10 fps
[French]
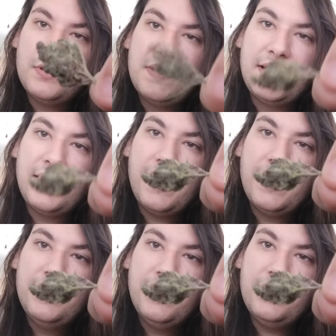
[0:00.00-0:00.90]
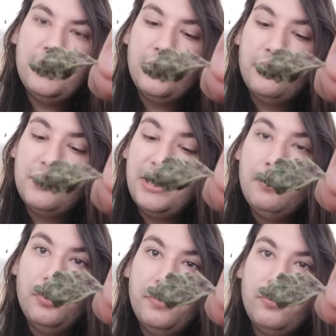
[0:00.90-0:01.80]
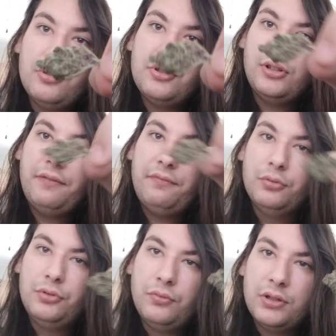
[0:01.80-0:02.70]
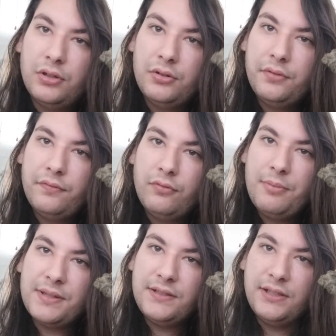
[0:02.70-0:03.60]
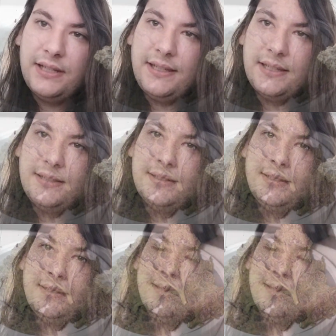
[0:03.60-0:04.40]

Ça, c'est clair et net. Euh, vous allez mieux voir sur la photo, encore une fois, parce que la qualité